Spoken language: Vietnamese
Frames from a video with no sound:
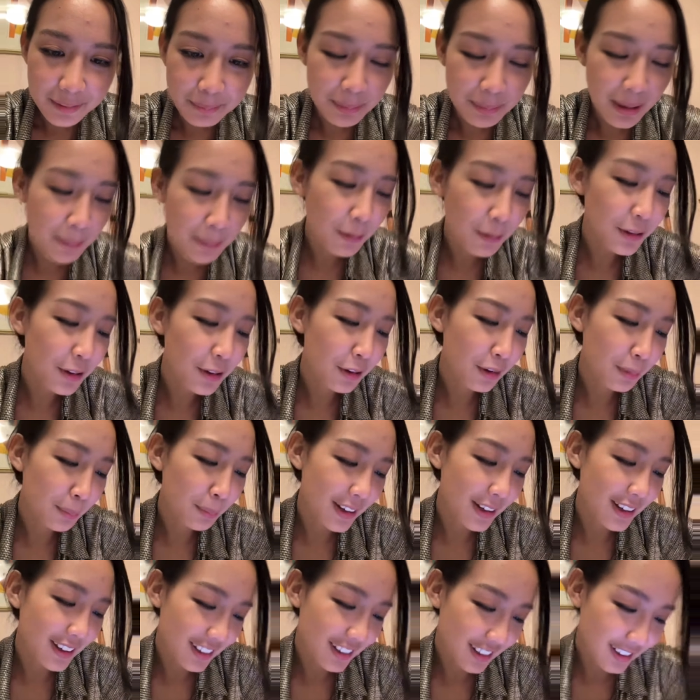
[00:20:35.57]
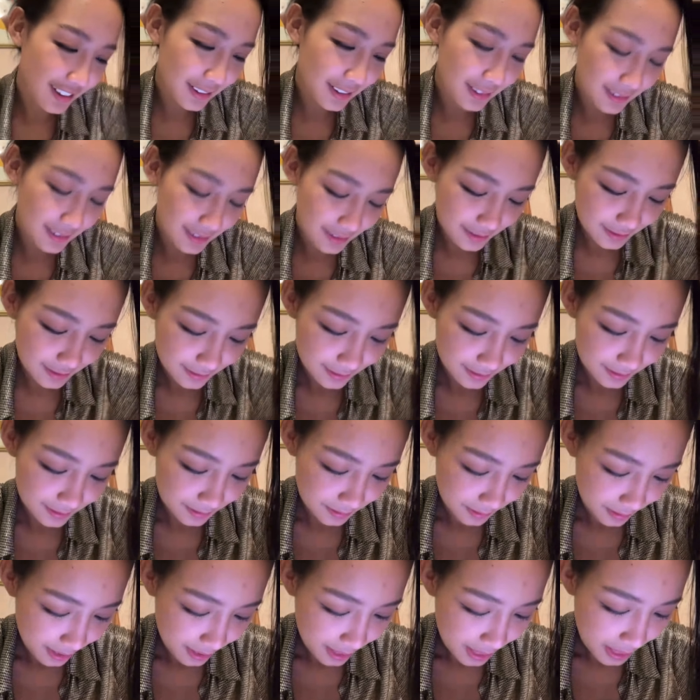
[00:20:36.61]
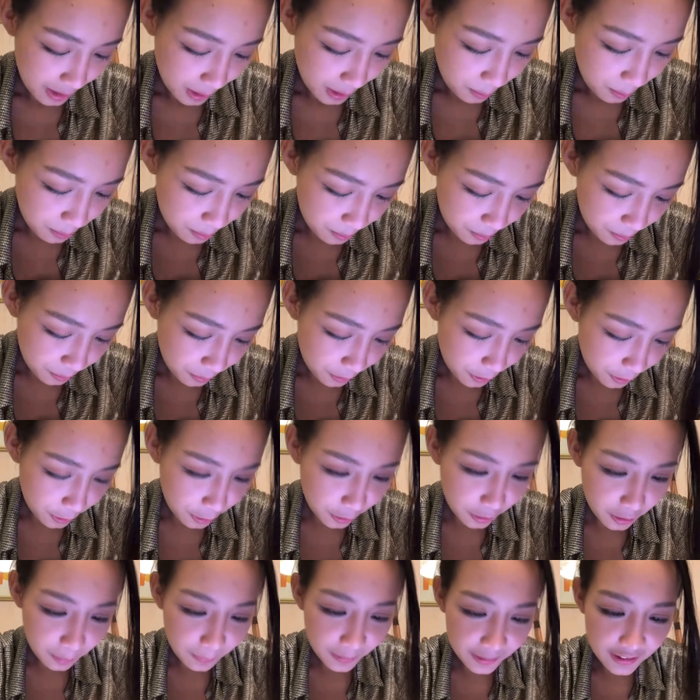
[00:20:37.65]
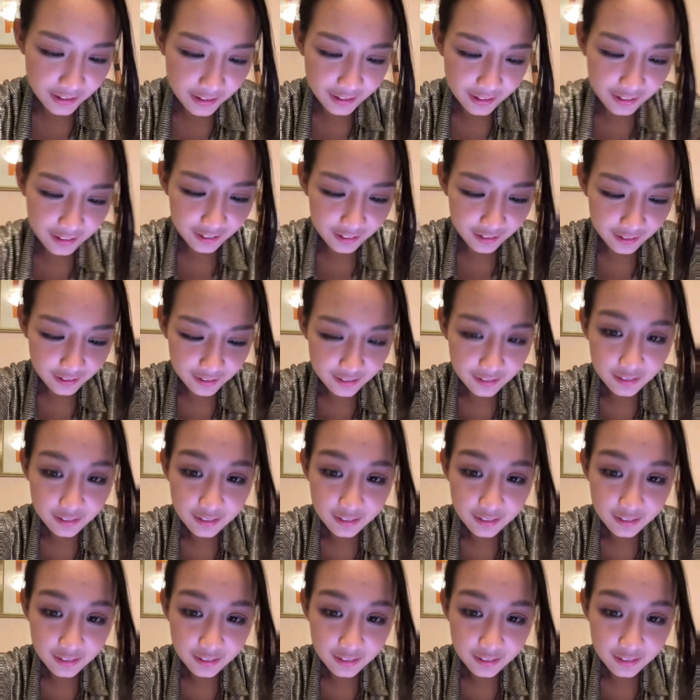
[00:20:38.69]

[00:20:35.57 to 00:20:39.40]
Bài Mono là bài gì vậy? Mono là bài gì vậy?